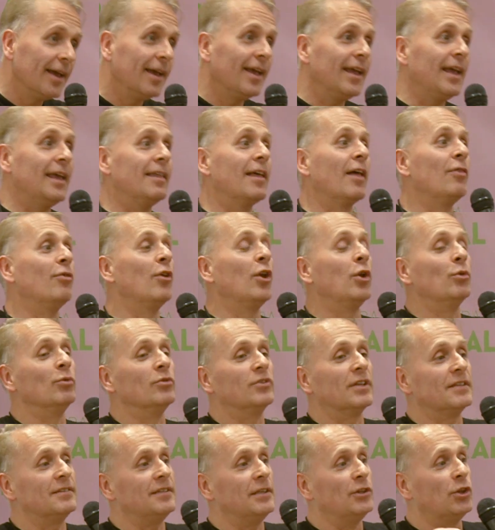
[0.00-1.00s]
y dándole un
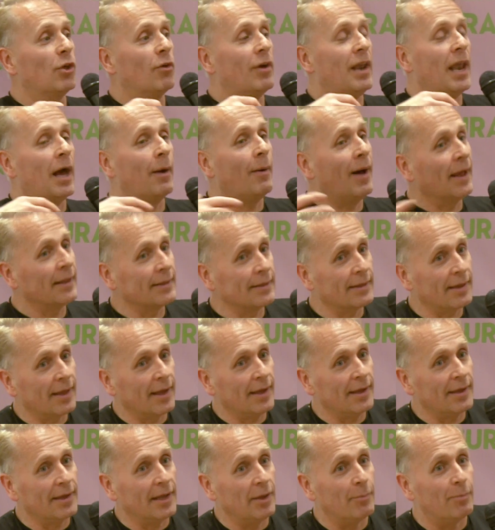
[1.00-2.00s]
tecito de
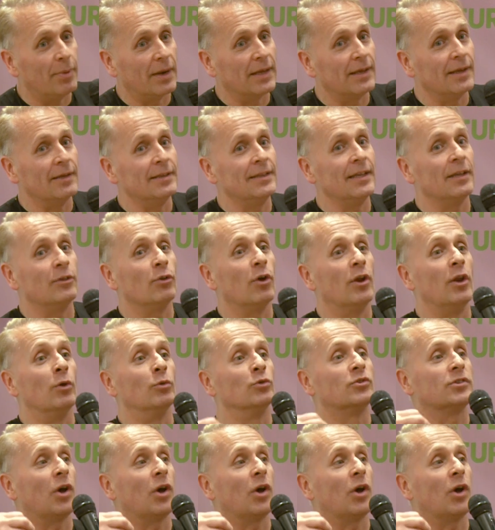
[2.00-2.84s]
lavanda y prendiéndole un